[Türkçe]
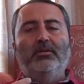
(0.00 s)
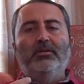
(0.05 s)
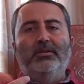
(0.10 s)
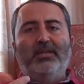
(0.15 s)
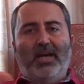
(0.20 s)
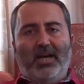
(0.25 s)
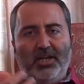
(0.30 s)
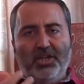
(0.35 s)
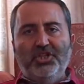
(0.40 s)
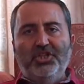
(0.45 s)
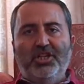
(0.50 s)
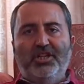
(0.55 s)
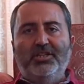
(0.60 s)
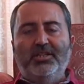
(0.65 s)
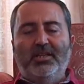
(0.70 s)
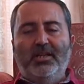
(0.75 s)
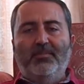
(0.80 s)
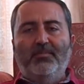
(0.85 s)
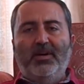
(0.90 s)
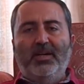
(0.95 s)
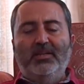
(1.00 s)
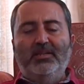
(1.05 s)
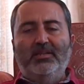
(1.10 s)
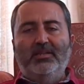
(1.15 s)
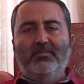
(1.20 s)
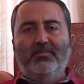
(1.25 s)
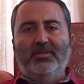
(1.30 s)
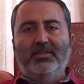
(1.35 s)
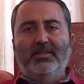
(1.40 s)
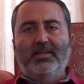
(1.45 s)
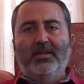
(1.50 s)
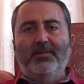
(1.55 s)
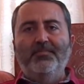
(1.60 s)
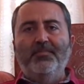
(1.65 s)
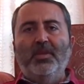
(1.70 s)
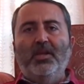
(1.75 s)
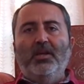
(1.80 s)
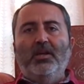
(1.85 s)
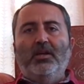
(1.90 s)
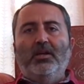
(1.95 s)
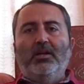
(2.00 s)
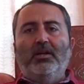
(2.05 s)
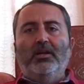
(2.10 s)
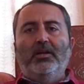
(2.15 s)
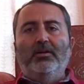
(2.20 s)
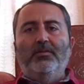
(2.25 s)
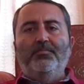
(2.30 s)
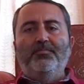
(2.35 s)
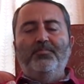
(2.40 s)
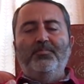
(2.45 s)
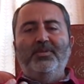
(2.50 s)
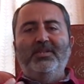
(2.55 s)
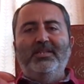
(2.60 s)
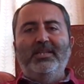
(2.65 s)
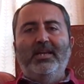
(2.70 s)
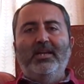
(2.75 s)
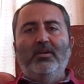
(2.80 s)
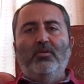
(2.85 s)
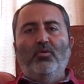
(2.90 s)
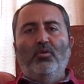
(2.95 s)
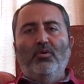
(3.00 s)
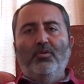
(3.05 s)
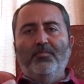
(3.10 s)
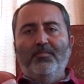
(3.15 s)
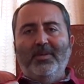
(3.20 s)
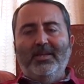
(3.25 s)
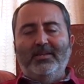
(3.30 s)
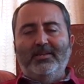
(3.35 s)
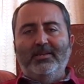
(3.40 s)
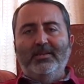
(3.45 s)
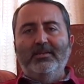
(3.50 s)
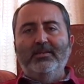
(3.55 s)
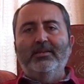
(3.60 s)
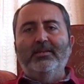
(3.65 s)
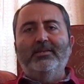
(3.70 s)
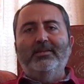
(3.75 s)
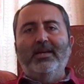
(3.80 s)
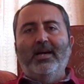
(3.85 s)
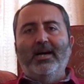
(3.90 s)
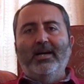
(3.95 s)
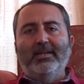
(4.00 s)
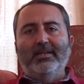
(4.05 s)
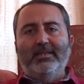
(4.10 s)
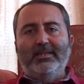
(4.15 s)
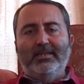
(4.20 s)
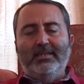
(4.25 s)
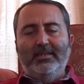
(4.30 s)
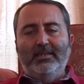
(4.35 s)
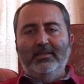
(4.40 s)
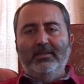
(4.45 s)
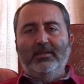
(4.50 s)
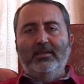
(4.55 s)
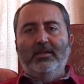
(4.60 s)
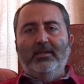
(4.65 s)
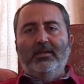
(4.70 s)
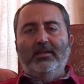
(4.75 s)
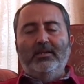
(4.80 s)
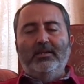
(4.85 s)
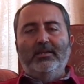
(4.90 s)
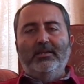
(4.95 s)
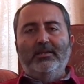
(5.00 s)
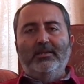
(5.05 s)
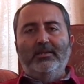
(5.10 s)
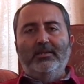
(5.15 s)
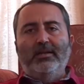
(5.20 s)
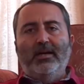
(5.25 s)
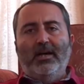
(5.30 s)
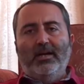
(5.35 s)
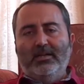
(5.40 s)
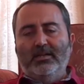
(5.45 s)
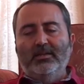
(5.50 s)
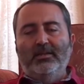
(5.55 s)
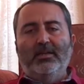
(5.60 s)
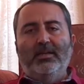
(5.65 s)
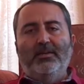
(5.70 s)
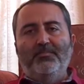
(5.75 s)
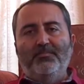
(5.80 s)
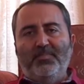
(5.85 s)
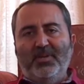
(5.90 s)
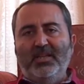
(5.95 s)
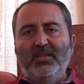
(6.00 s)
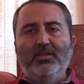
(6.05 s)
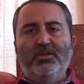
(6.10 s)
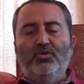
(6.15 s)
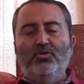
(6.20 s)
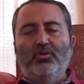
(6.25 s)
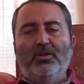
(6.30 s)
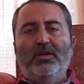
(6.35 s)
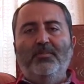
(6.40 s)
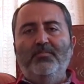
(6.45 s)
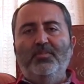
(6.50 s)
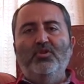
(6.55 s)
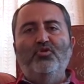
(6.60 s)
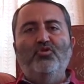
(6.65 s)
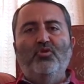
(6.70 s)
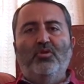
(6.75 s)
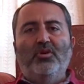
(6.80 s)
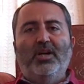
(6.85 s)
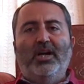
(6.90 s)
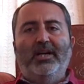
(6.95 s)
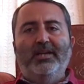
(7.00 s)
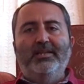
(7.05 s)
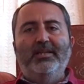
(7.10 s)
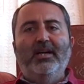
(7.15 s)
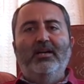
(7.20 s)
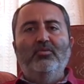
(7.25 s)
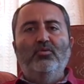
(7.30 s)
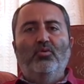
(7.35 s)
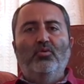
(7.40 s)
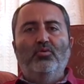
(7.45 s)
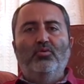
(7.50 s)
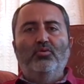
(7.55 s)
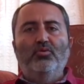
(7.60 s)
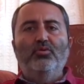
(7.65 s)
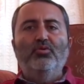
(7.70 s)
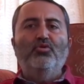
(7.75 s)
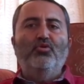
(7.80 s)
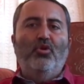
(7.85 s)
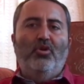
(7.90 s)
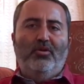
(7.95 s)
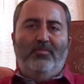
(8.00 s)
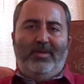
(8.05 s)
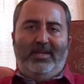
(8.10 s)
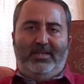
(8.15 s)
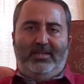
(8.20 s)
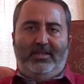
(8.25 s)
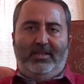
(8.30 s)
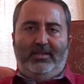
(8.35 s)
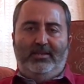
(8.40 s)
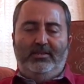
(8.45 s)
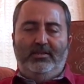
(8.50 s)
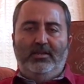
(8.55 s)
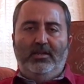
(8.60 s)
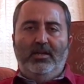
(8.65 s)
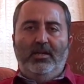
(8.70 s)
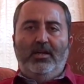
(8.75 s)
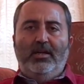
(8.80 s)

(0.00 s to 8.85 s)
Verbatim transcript: tarihçesine baktığımızda e, bize o metnin tarihi e, hakkında bilgi sunan birçok kaynağın olduğunu görmekteyiz.